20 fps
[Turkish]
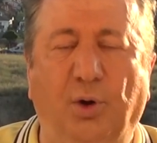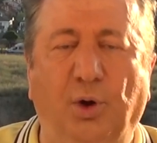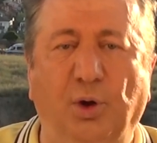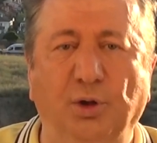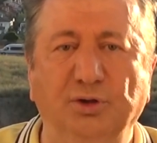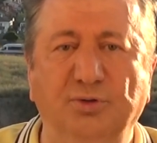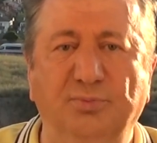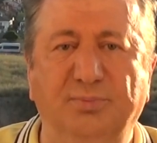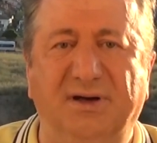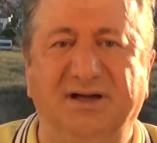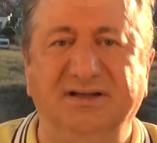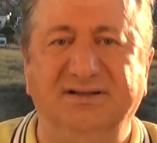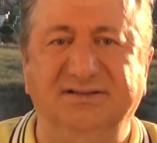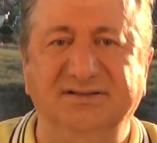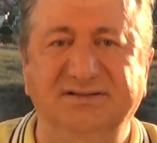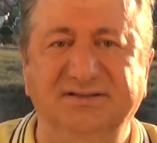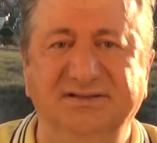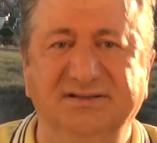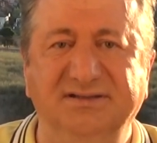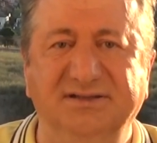
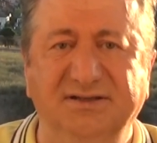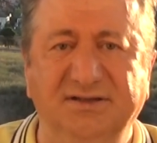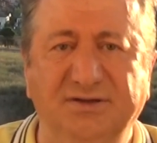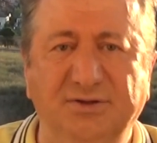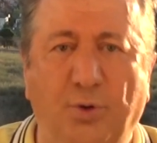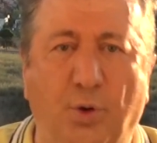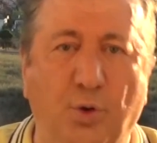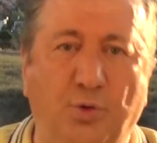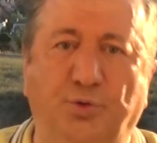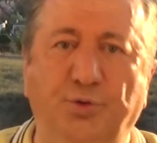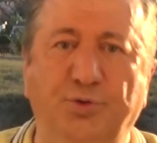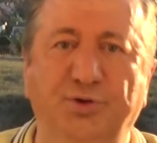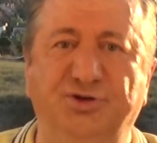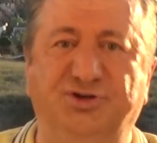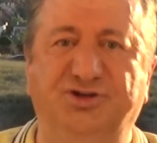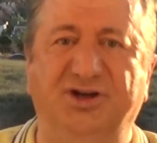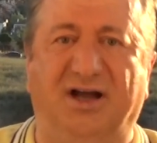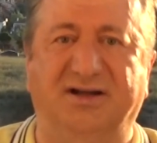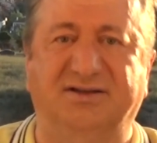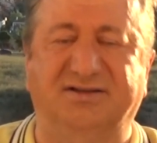olmadığını
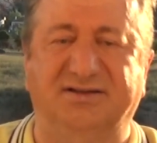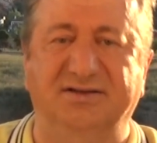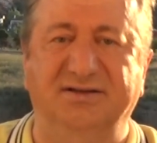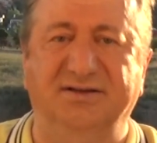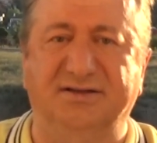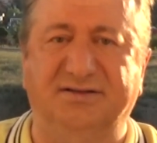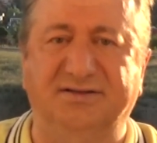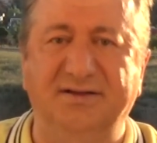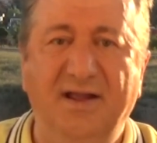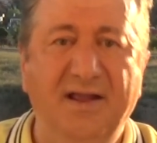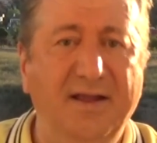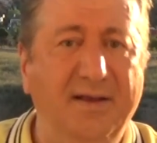okuyacaksınız.